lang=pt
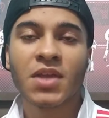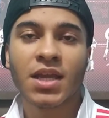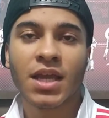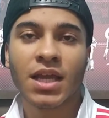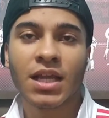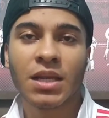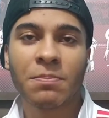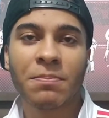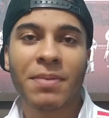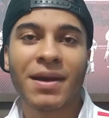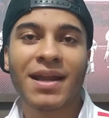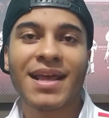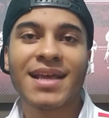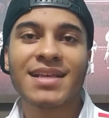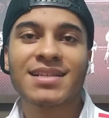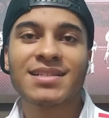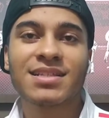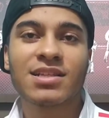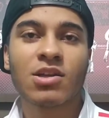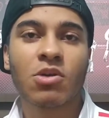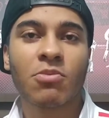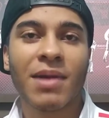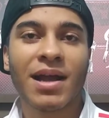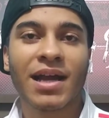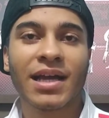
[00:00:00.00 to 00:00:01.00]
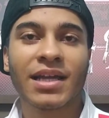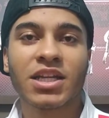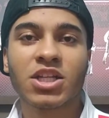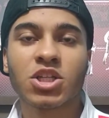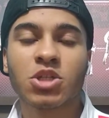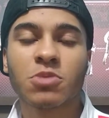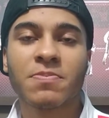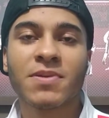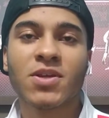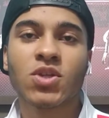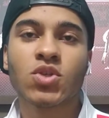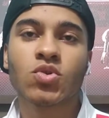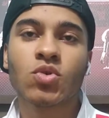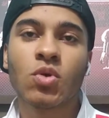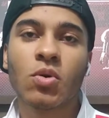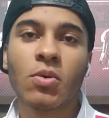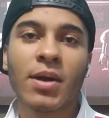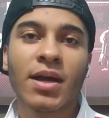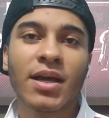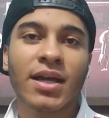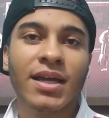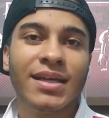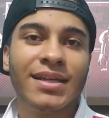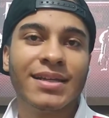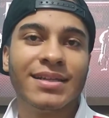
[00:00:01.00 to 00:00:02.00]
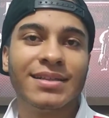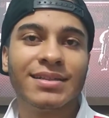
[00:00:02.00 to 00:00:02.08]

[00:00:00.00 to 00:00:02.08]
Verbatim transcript: ele parece ser uma grande pessoa,